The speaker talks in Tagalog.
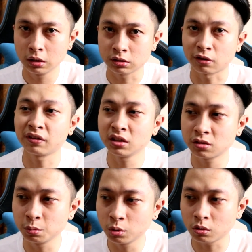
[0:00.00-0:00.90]
sa
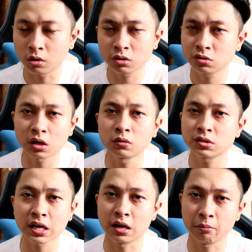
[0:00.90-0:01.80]
Facebook or sa
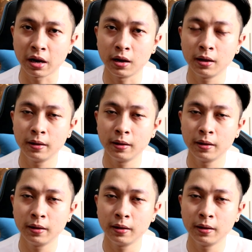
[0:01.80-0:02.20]
kung saan man.